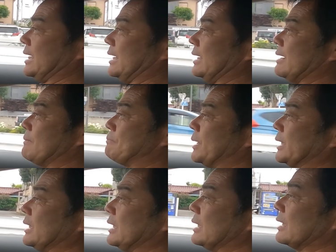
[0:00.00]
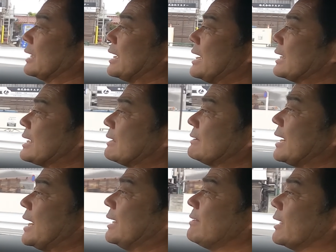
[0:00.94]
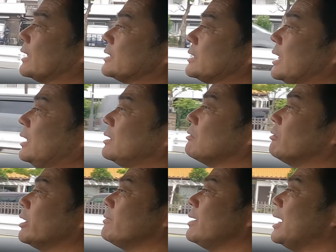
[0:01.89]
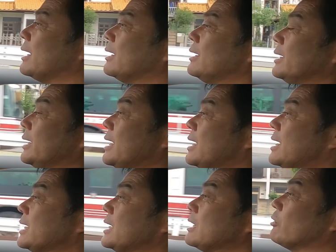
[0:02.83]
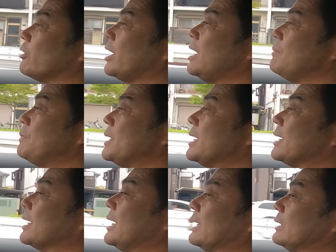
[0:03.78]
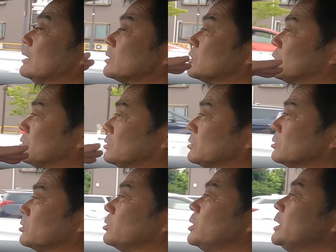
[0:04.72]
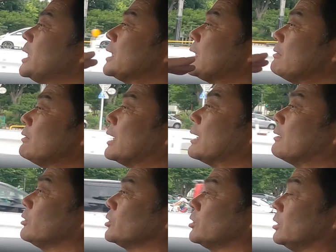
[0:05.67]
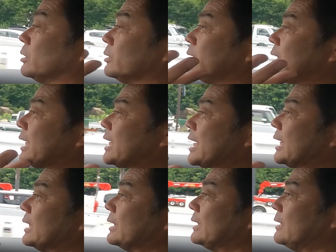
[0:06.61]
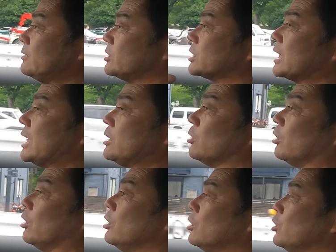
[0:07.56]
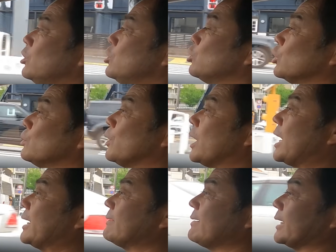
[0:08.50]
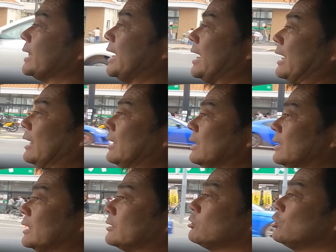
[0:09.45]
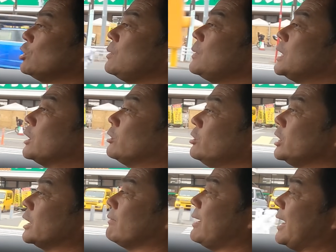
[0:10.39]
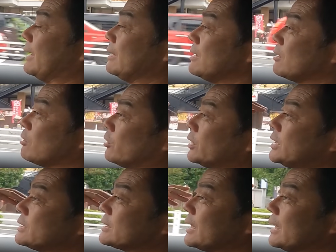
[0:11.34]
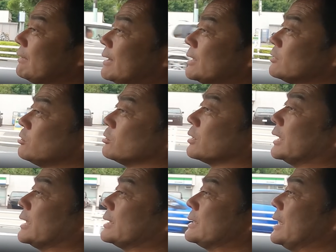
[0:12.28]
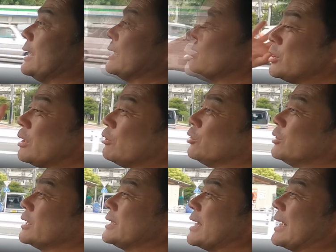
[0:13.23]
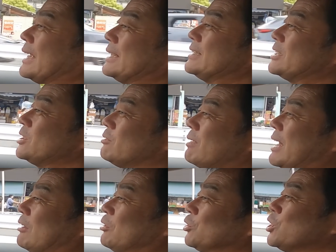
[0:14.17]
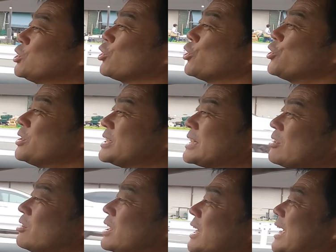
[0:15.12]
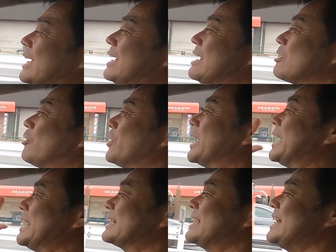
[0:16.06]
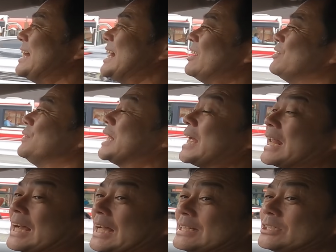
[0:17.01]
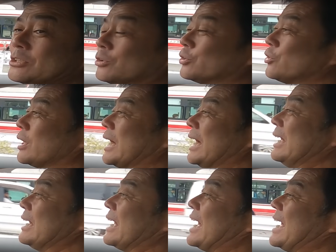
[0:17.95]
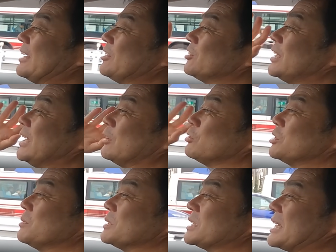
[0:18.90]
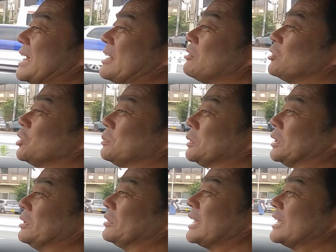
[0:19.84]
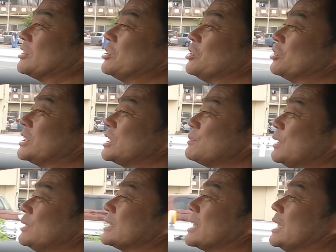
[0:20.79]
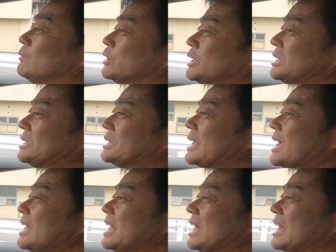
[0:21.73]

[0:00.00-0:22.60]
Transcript: ねやっぱり感覚があるわけですねでこれはやはりこの A ピラーが相当に寝てるからこそ出来上がっている視界ということもあるわけで、その意味においては、これで視界が悪そうとかですね、そういったことをですね、感じるのは、本当にちょい乗りした時に、これが気になるみたいな感じのことがあるので、どうしても視界のことも同じように言ってしまうんですけれども、実際